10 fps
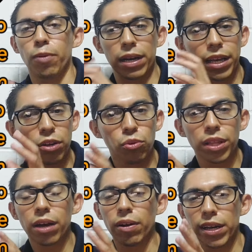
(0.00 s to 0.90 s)
Cualquier
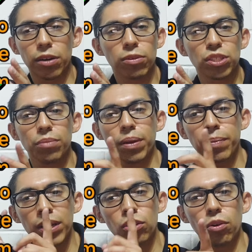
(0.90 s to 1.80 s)
duda, cualquier cuestión, mi
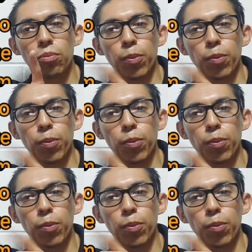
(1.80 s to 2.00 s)
hermanito,